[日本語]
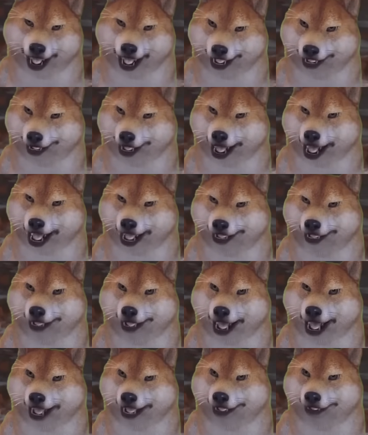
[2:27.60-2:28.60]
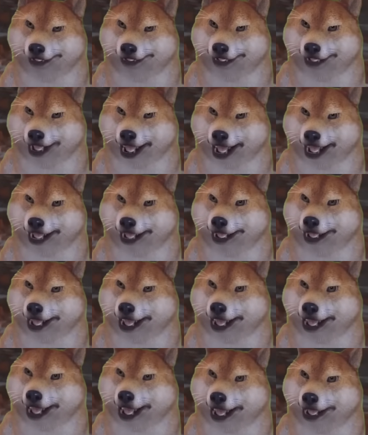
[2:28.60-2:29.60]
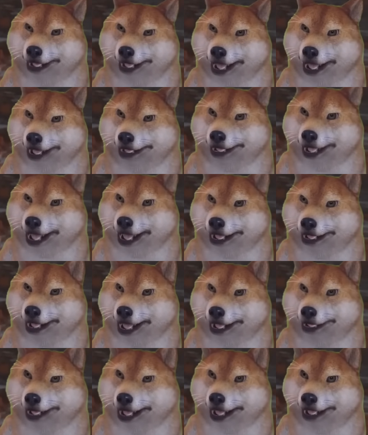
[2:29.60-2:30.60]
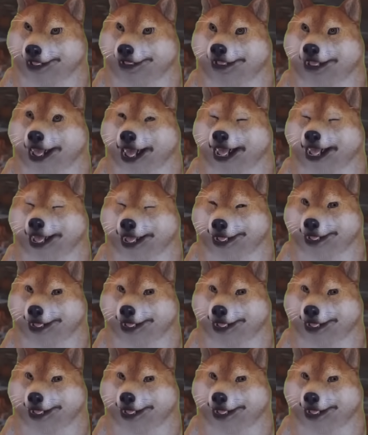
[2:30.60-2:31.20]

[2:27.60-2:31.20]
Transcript: とか、所詮玉蹴りとは、世界中の人々が熱狂している、